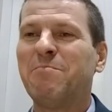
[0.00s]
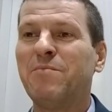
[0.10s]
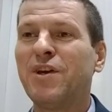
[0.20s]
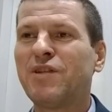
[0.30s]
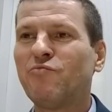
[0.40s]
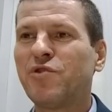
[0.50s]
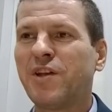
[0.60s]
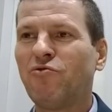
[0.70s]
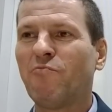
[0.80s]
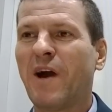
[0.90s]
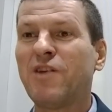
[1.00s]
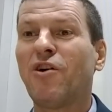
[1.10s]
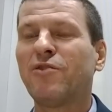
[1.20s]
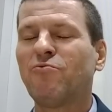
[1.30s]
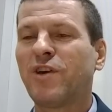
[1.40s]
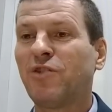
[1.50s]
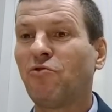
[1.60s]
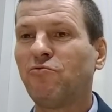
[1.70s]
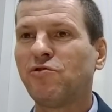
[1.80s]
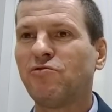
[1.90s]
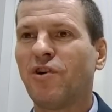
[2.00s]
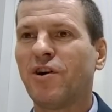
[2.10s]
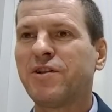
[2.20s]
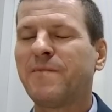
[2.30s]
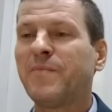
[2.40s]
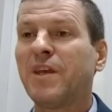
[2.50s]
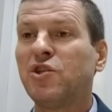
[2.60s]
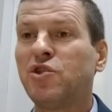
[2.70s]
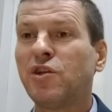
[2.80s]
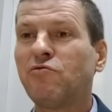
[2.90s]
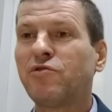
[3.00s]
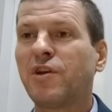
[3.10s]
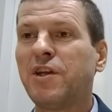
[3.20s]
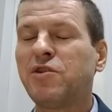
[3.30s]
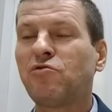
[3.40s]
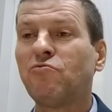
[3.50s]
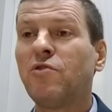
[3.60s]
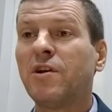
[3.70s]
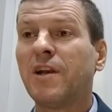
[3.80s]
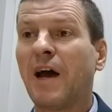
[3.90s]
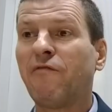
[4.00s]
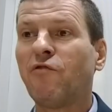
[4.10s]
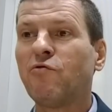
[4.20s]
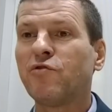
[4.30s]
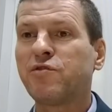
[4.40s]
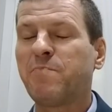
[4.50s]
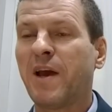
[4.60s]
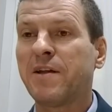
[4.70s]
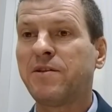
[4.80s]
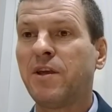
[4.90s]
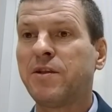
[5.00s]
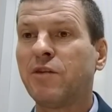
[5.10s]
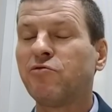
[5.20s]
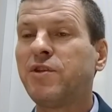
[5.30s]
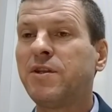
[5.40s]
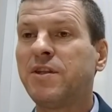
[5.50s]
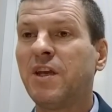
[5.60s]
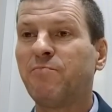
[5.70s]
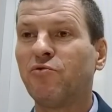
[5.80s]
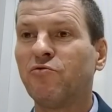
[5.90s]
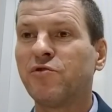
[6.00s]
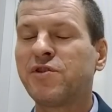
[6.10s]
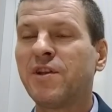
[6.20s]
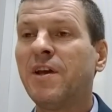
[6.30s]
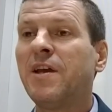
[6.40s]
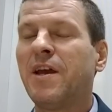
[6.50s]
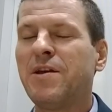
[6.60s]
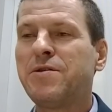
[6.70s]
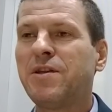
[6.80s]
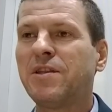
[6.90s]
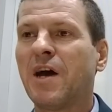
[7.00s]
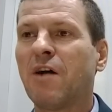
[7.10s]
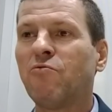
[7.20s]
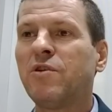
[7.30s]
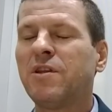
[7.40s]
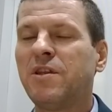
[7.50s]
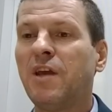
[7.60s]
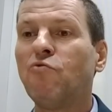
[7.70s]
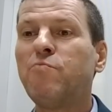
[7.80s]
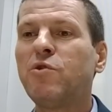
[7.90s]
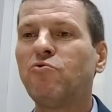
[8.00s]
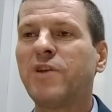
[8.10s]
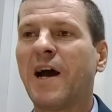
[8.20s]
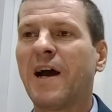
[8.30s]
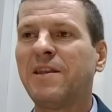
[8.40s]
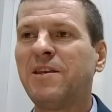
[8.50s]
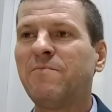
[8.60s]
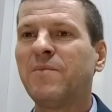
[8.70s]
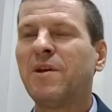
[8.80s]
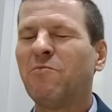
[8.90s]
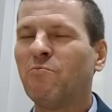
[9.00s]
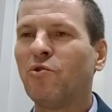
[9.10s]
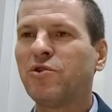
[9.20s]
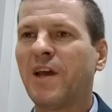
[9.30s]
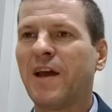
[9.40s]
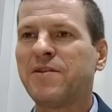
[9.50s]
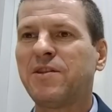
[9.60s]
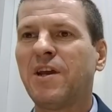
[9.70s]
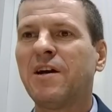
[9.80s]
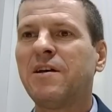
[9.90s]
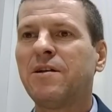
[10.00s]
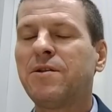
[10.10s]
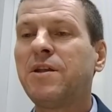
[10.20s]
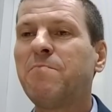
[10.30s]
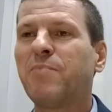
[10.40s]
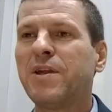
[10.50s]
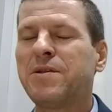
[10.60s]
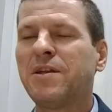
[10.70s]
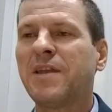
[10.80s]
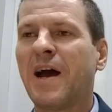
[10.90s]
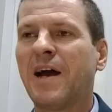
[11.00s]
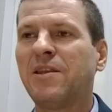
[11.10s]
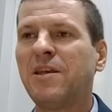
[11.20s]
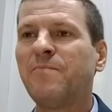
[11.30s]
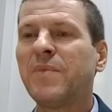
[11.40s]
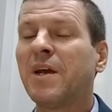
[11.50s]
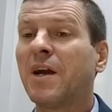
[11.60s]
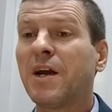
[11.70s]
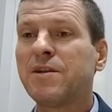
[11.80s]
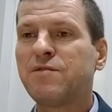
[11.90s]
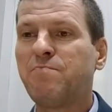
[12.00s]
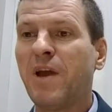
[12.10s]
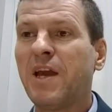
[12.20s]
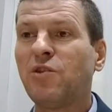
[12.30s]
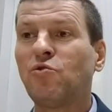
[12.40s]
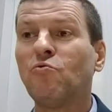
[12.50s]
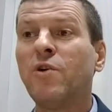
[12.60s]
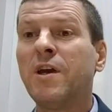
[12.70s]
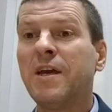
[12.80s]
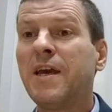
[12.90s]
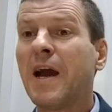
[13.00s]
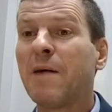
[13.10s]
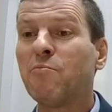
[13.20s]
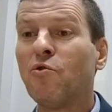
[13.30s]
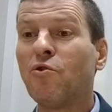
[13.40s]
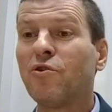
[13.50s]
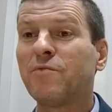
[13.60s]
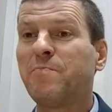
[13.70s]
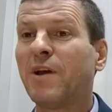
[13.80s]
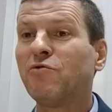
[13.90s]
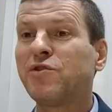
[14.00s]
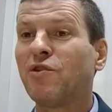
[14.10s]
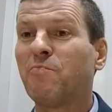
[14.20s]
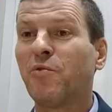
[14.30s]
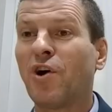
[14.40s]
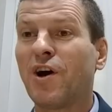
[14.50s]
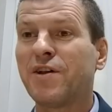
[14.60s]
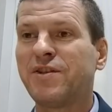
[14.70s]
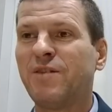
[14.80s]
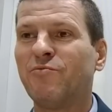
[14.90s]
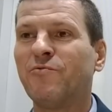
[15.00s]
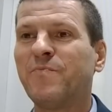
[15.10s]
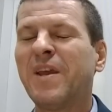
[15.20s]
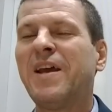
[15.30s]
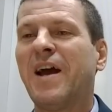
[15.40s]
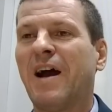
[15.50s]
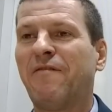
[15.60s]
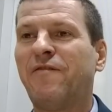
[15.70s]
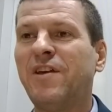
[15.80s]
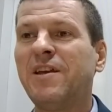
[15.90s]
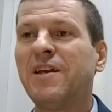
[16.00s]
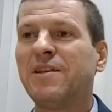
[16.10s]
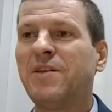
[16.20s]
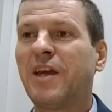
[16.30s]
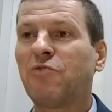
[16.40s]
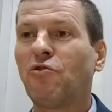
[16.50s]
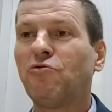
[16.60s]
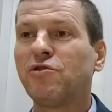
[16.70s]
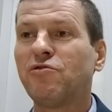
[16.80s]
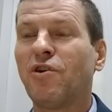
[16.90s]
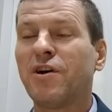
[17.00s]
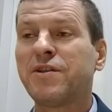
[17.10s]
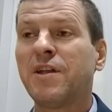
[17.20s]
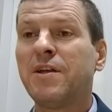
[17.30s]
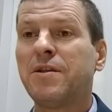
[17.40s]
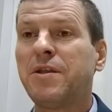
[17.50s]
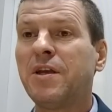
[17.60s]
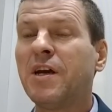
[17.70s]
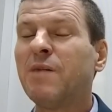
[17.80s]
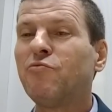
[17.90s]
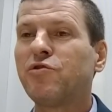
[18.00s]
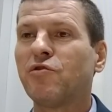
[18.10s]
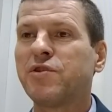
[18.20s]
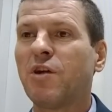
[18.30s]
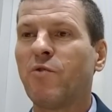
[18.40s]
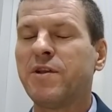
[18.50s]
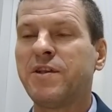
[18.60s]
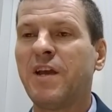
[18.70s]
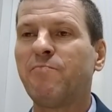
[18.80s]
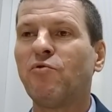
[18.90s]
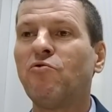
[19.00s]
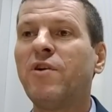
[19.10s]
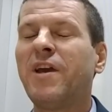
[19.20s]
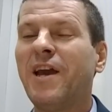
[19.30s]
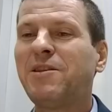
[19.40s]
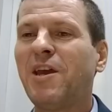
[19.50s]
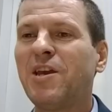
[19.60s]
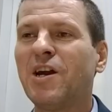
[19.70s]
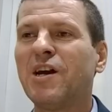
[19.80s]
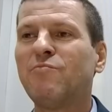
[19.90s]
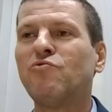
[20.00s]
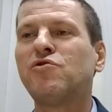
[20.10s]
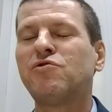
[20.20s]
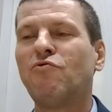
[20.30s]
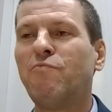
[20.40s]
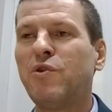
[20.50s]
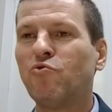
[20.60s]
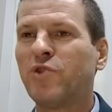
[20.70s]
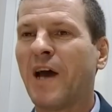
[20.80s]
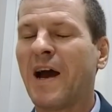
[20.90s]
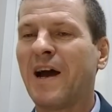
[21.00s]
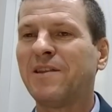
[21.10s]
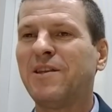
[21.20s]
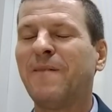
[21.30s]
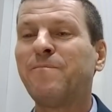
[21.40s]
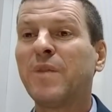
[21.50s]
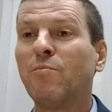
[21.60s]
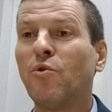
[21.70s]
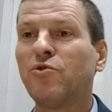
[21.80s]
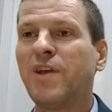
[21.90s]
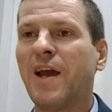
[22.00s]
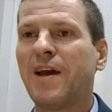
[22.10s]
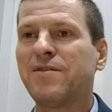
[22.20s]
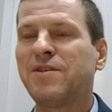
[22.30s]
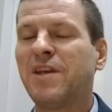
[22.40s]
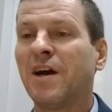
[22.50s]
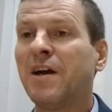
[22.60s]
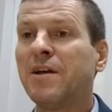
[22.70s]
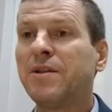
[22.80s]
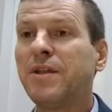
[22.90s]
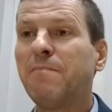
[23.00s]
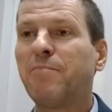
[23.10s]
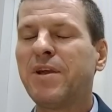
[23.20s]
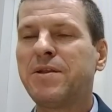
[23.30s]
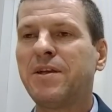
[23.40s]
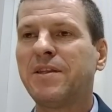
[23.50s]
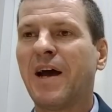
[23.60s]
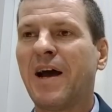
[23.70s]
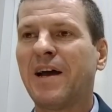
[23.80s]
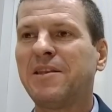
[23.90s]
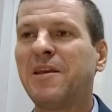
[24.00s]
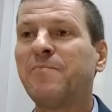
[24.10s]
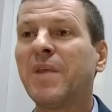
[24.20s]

Mesmo sendo maior do que todos nós, Jesus Cristo lavou os pés de seus discípulos em sinal de humildade, modéstia, simplicidade, respeito e amor pelo seu próximo, a fim de que todos nós sigamos o seu exemplo e tenhamos humildade, modéstia, simplicidade,